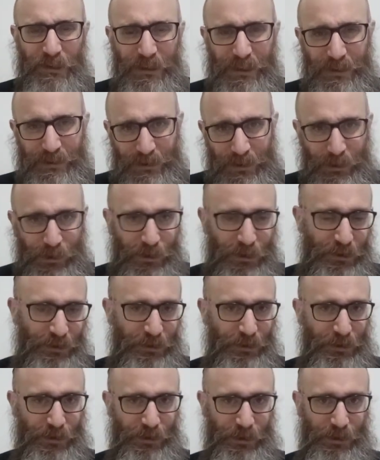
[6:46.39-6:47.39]
el castigo de los
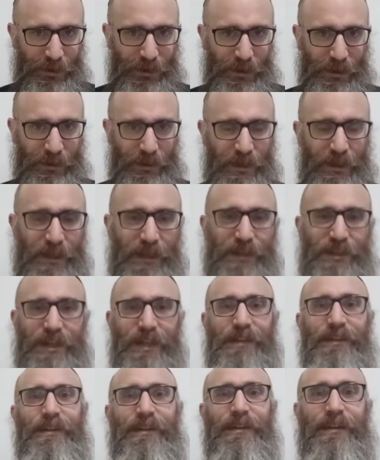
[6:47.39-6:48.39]
hijos de Koirach. Ya
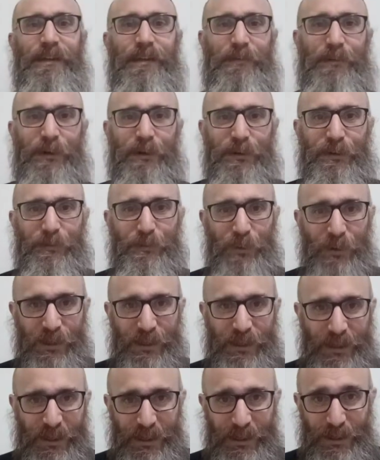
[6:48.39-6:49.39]
entendimos por
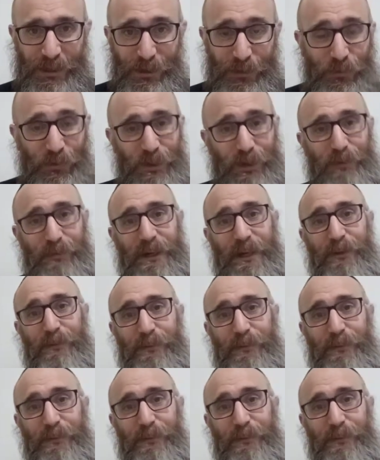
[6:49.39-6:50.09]
qué no fue nombrado